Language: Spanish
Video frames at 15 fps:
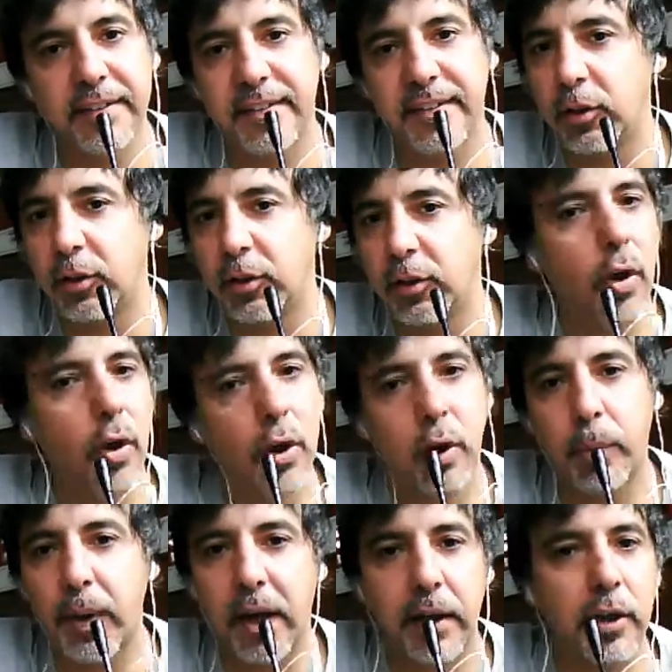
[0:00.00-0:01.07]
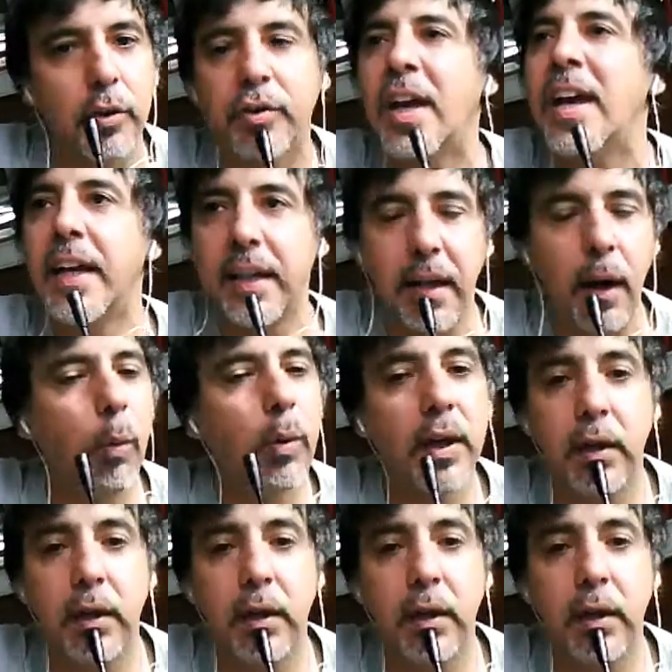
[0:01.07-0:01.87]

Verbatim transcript: en todos los barrios y aún en